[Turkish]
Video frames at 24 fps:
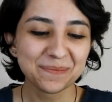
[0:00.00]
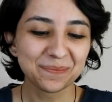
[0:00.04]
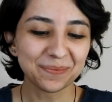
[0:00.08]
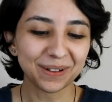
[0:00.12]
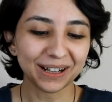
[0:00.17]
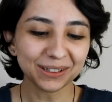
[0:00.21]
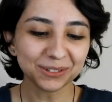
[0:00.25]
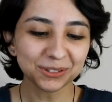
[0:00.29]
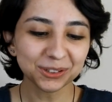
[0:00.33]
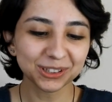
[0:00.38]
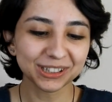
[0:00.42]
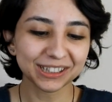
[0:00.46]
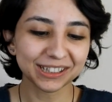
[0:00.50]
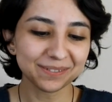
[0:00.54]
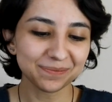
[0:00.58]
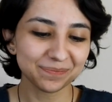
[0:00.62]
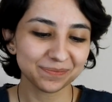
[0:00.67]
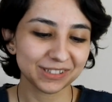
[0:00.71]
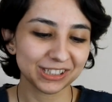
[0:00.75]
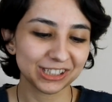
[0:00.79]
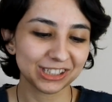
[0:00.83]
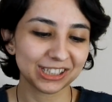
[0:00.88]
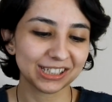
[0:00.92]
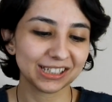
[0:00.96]
Palto'da
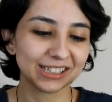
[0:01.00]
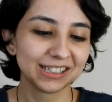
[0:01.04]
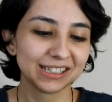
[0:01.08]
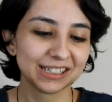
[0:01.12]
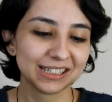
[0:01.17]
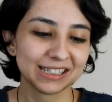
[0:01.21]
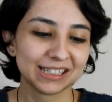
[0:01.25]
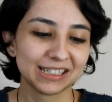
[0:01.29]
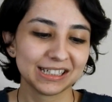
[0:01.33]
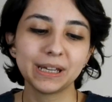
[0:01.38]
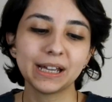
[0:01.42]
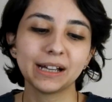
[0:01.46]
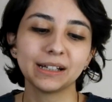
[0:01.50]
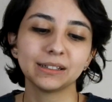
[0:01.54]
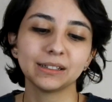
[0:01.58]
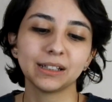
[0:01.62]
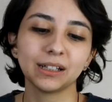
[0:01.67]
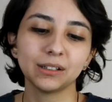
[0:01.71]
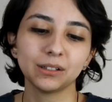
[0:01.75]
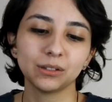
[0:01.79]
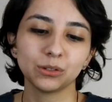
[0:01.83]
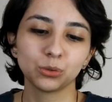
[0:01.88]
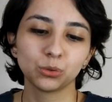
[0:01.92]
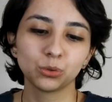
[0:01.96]
işte bir
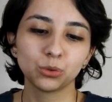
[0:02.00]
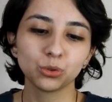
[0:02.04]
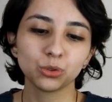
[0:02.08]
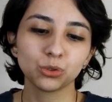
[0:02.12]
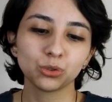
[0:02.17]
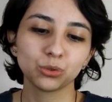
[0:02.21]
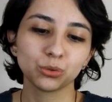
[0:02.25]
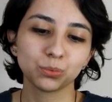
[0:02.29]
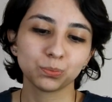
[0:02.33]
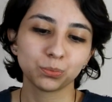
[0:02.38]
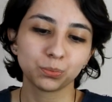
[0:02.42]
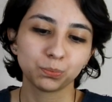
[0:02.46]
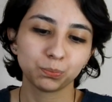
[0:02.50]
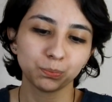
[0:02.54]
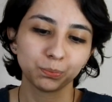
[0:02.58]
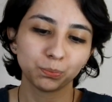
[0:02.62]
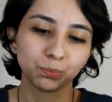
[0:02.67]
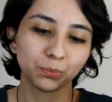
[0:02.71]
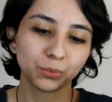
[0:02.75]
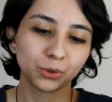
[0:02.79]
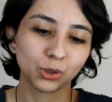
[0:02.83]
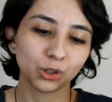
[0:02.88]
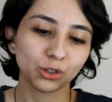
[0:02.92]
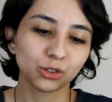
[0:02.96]
yandan Rus
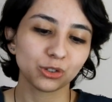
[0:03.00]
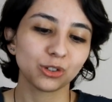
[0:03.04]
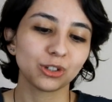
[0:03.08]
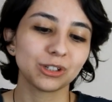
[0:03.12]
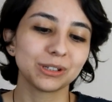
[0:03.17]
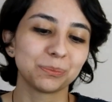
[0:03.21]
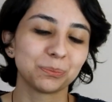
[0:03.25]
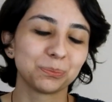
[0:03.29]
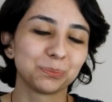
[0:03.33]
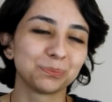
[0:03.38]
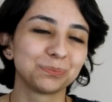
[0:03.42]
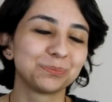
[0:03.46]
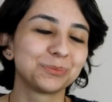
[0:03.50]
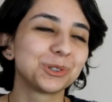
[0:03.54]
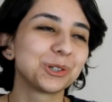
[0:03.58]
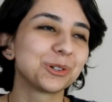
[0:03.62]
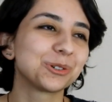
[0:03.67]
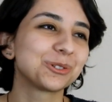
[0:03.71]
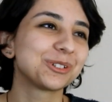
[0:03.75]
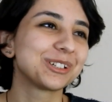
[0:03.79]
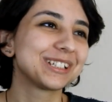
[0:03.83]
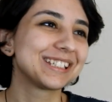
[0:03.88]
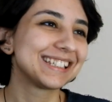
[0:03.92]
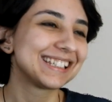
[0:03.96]

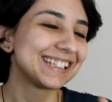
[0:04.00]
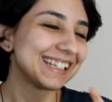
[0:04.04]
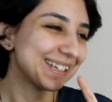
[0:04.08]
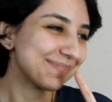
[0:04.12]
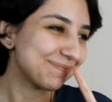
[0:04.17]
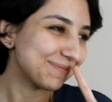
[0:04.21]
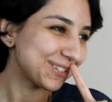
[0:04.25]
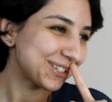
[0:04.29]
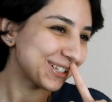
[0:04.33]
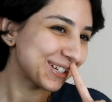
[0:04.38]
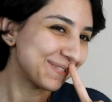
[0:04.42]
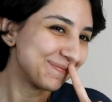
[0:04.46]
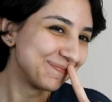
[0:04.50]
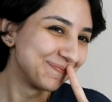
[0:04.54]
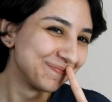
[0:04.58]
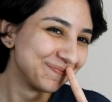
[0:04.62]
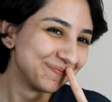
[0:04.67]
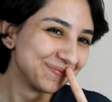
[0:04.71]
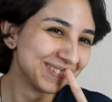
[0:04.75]
bürokrasi diyemeyeceğim.